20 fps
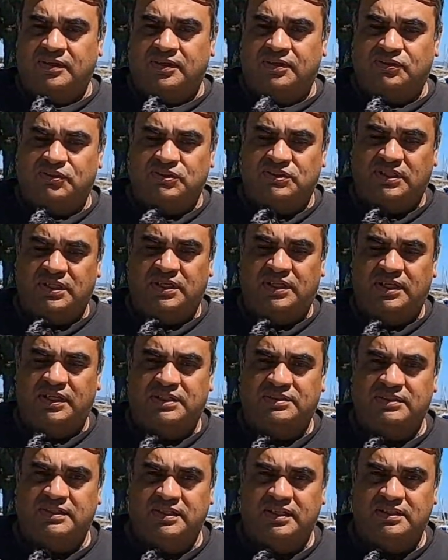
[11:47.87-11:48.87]
Entonces quiere
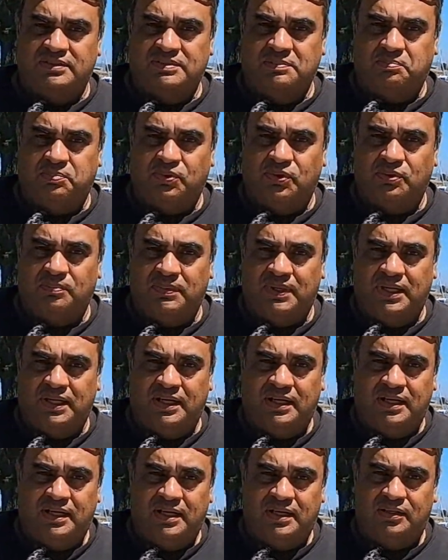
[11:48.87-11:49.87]
decir que sí puedo
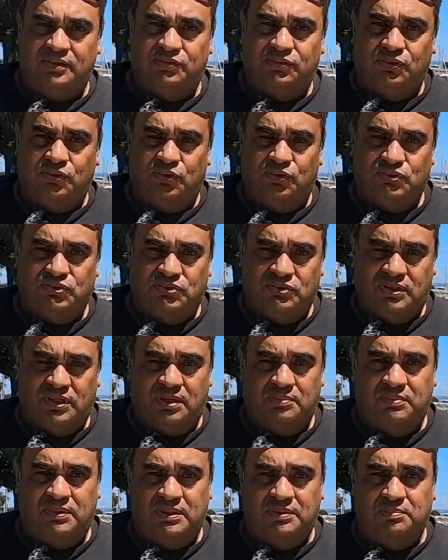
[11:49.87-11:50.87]
manejar dos
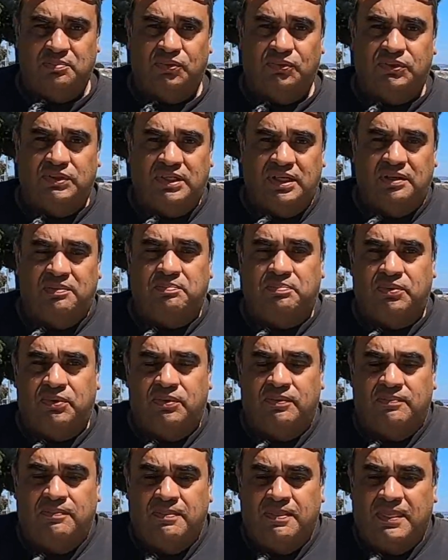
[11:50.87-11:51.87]
al mismo
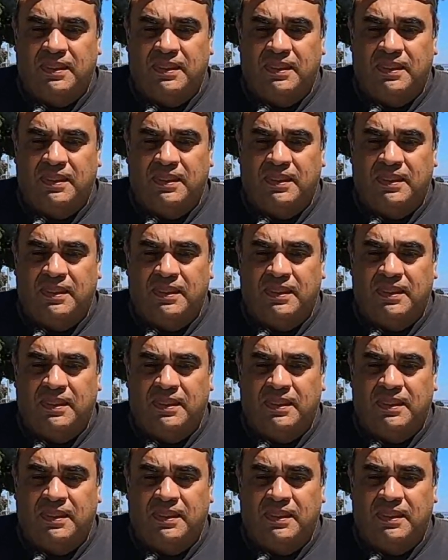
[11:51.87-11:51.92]
tiempo